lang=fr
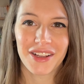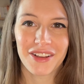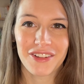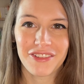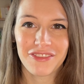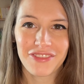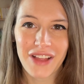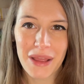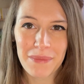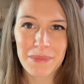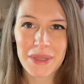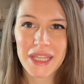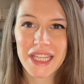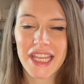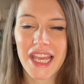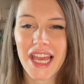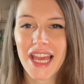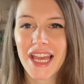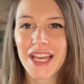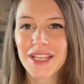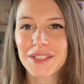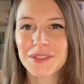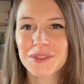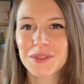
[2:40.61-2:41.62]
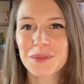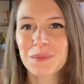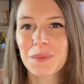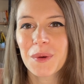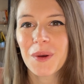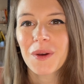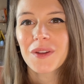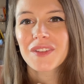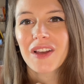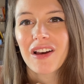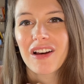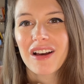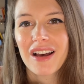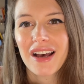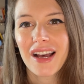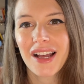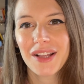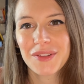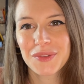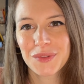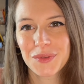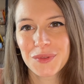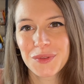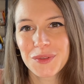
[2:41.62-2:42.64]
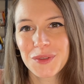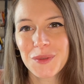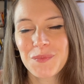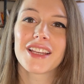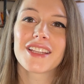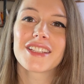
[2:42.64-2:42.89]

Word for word: familière, se prendre un râteau.